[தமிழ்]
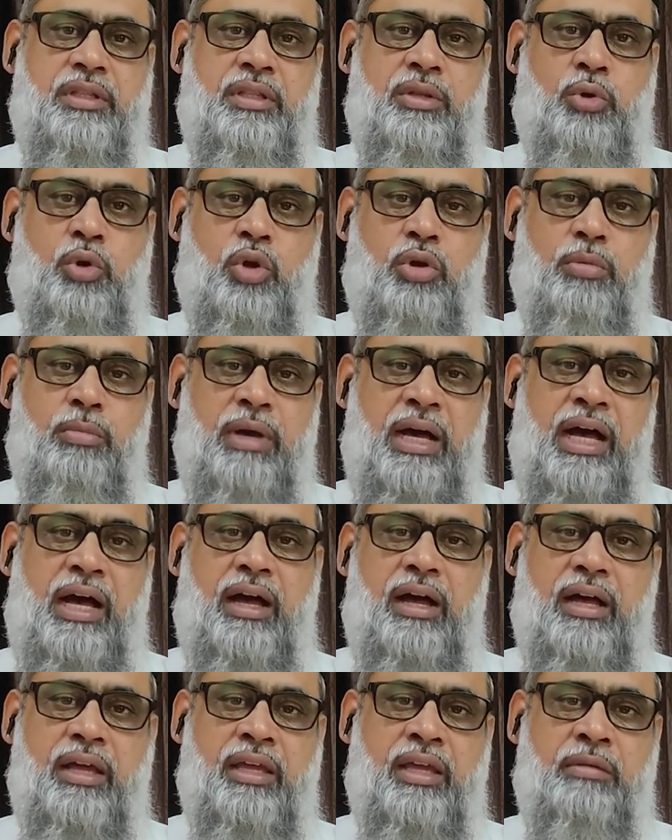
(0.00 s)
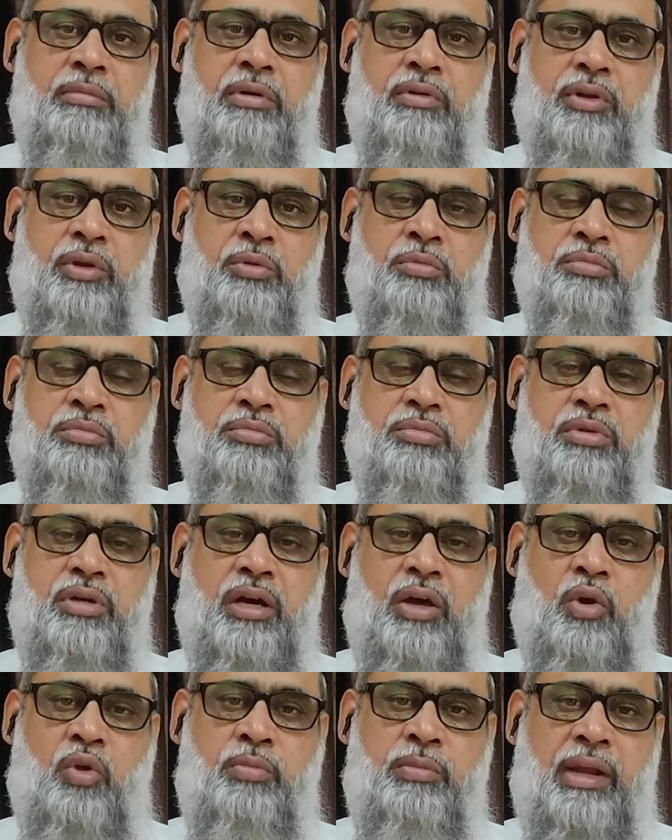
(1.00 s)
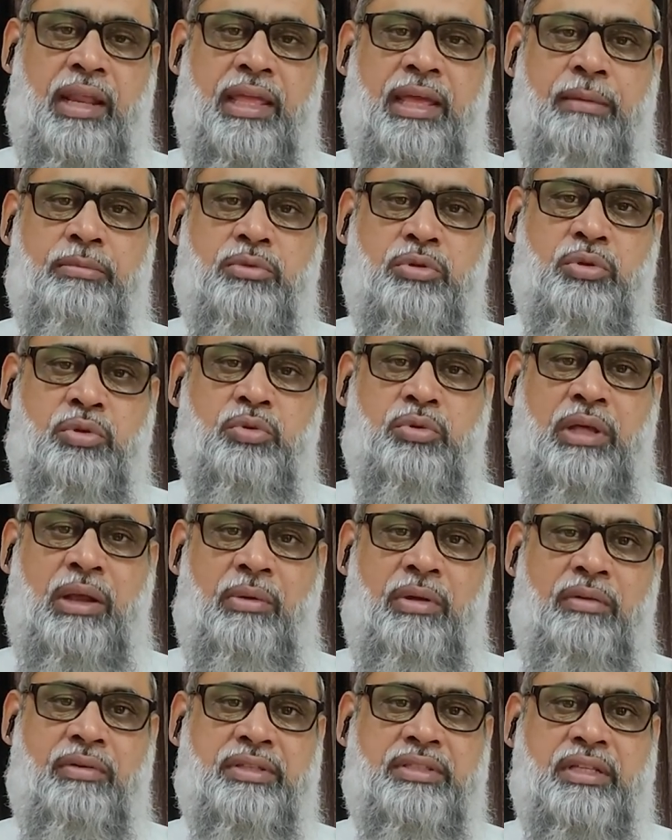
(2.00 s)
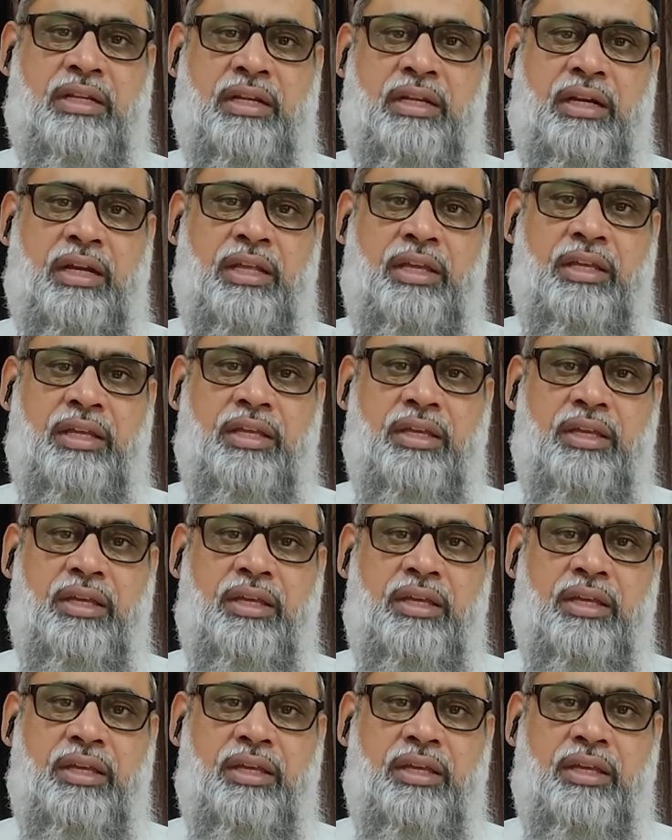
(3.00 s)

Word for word: இந்த ஒக்பா என்பவரும் அருள்மறையாம் திருக்குறானுடைய வசனங்களை